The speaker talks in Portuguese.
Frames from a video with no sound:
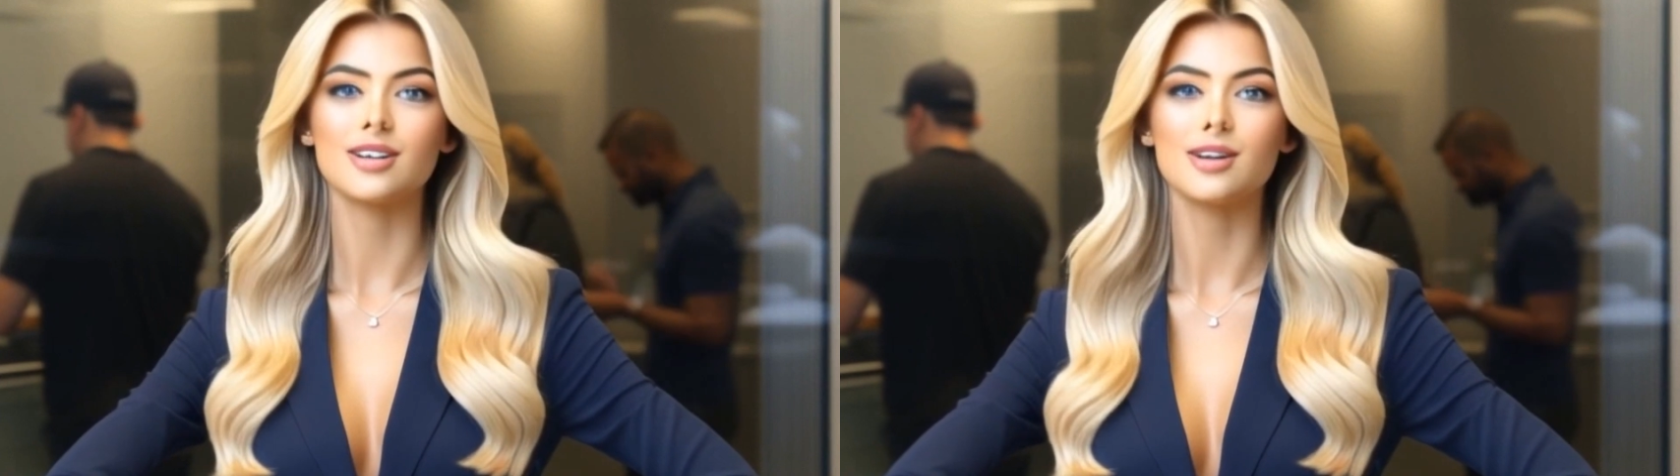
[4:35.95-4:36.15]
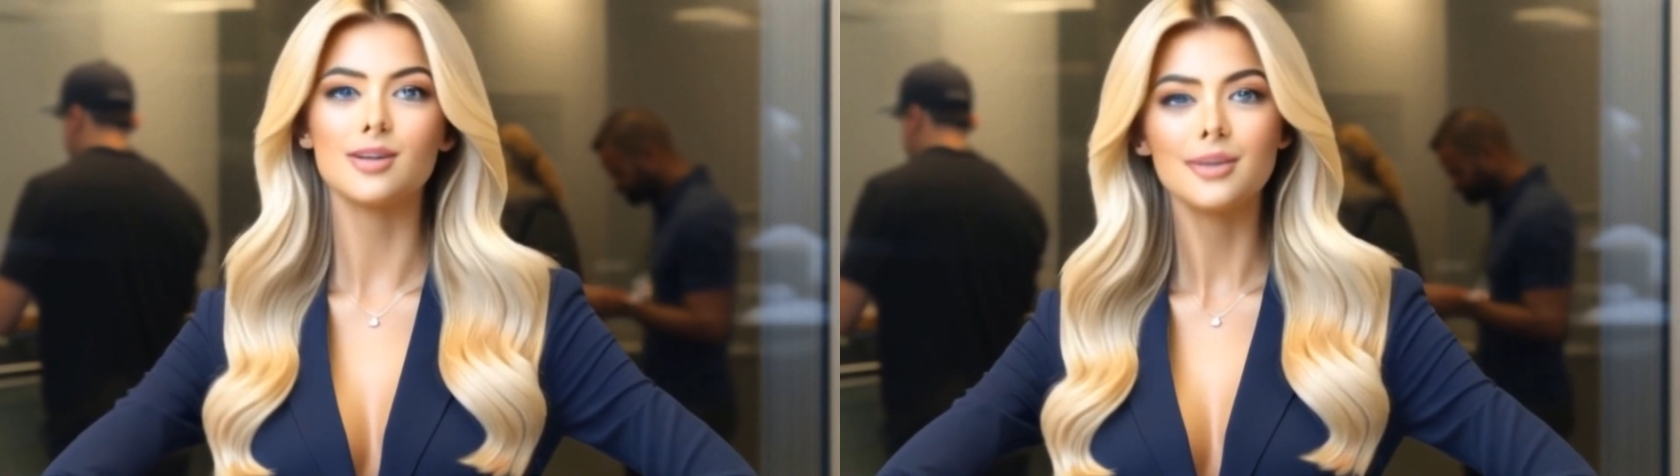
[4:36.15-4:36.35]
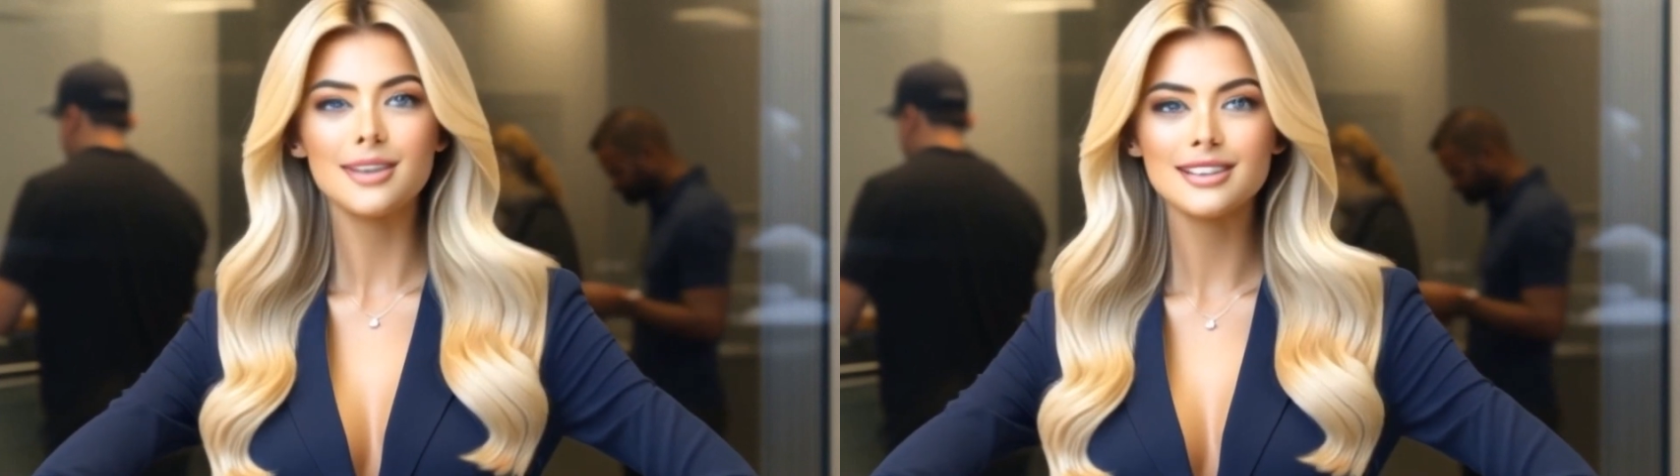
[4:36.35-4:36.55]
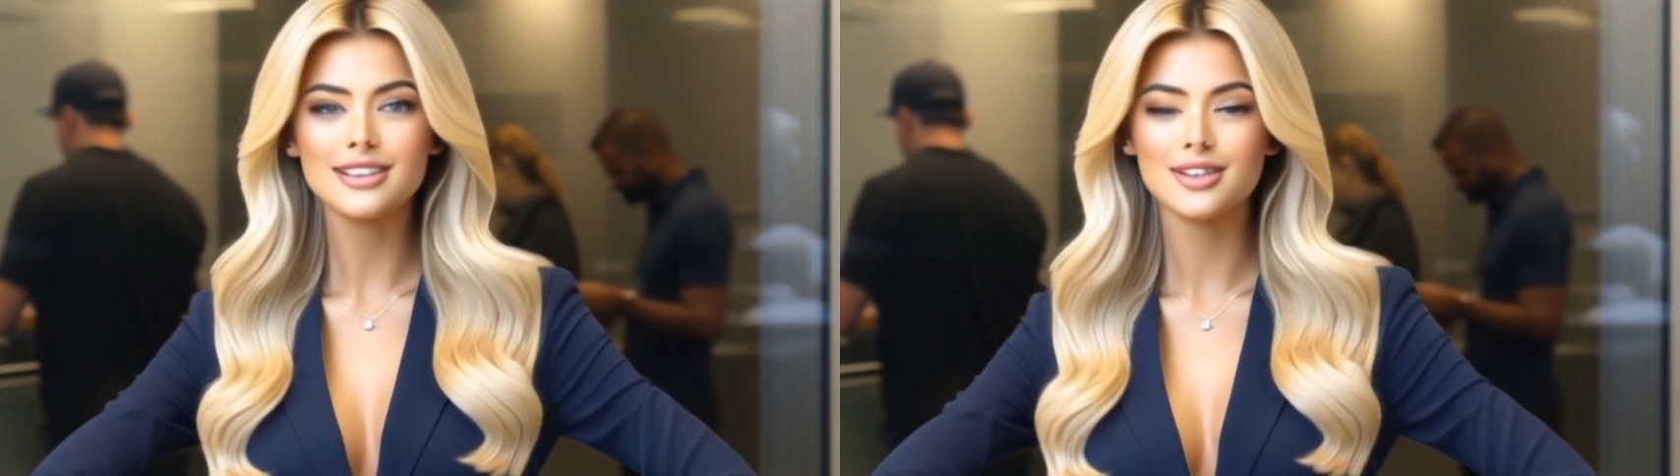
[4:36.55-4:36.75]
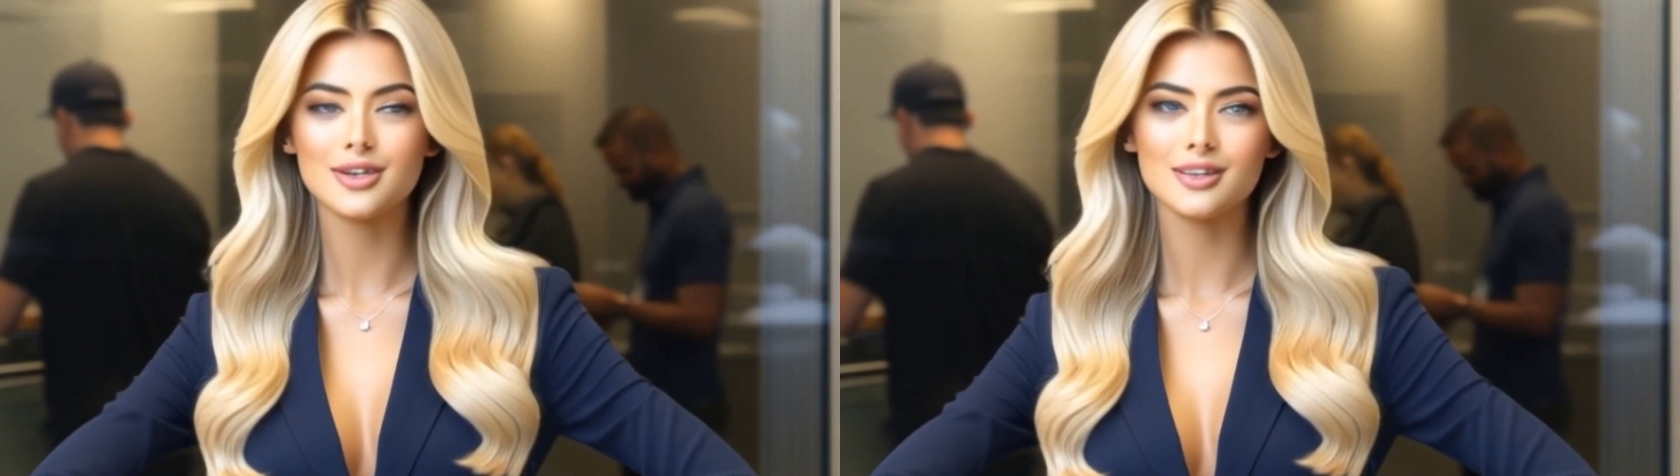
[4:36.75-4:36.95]
e não me fez
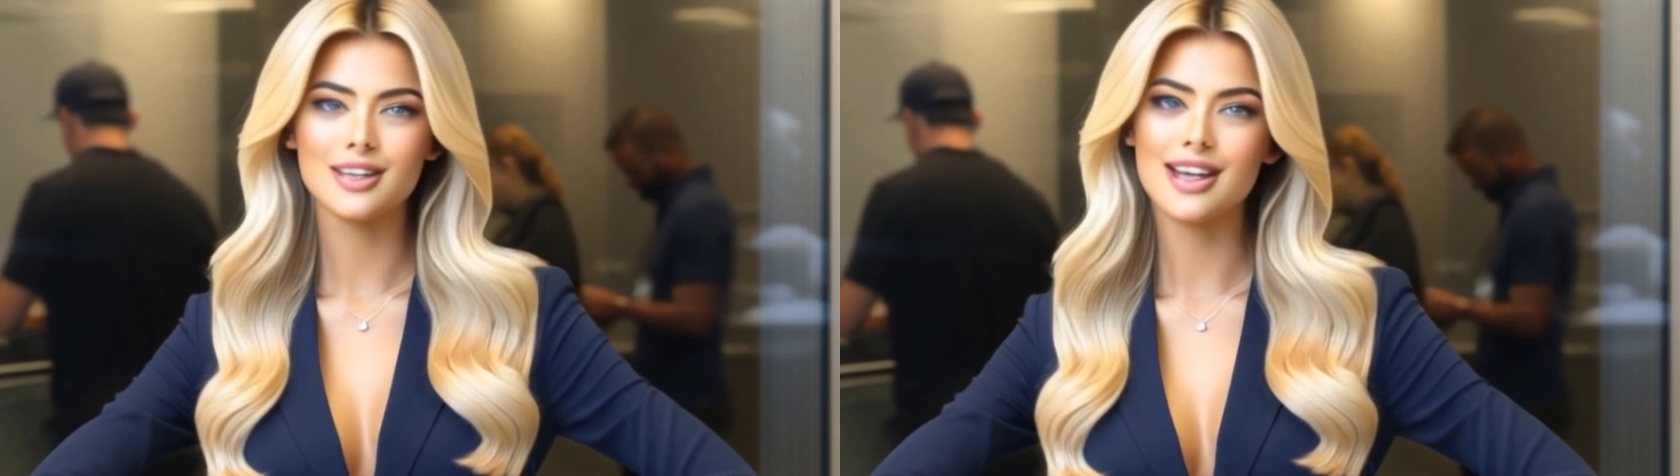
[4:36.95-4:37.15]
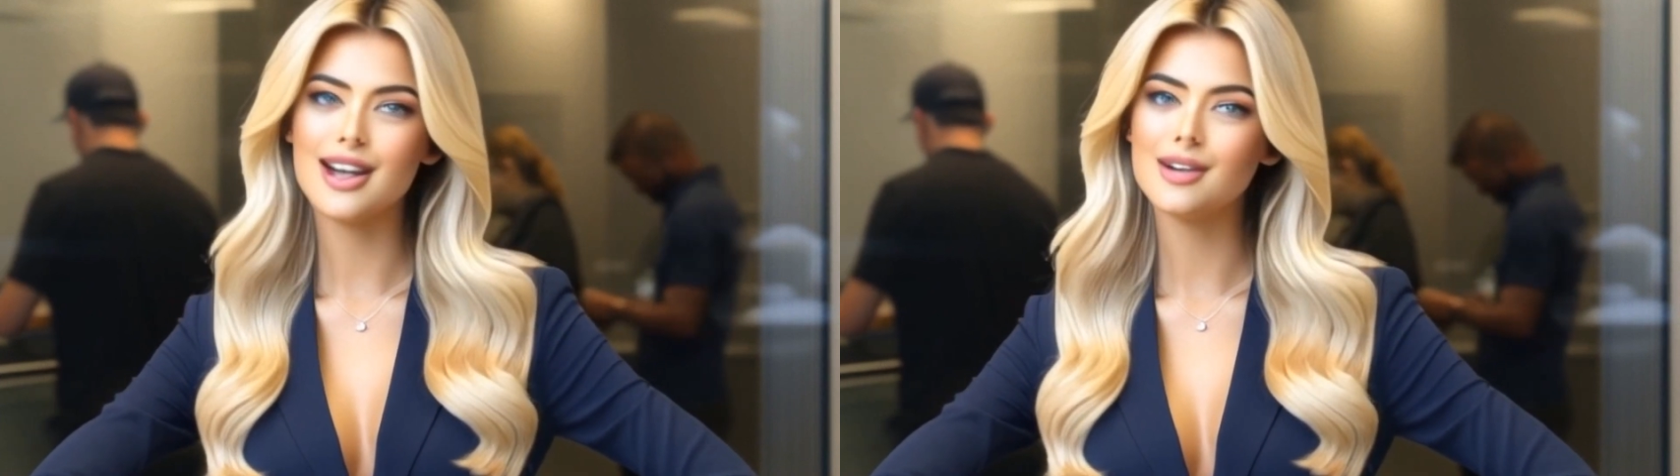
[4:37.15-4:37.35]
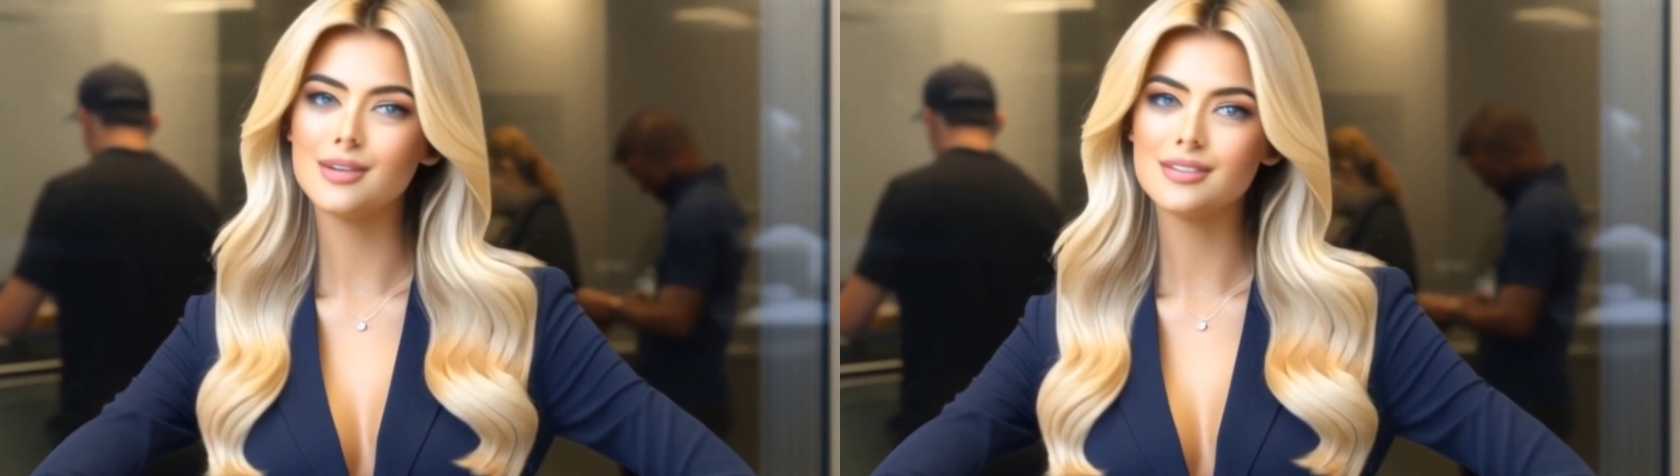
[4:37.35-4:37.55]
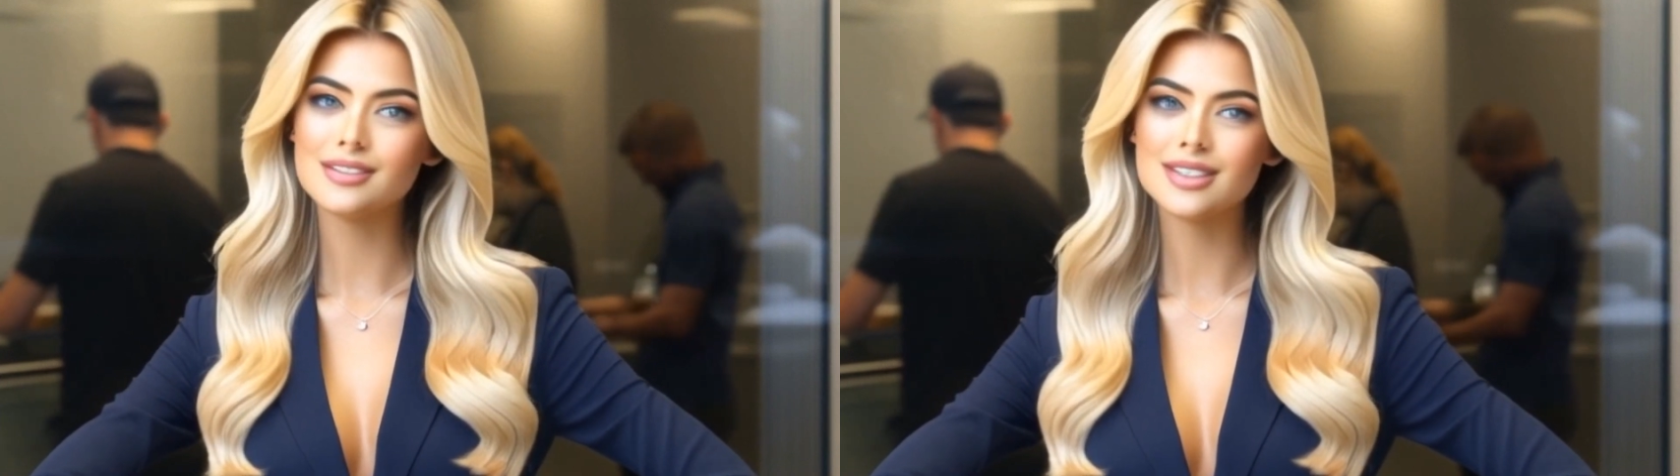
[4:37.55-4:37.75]
muitas perguntas.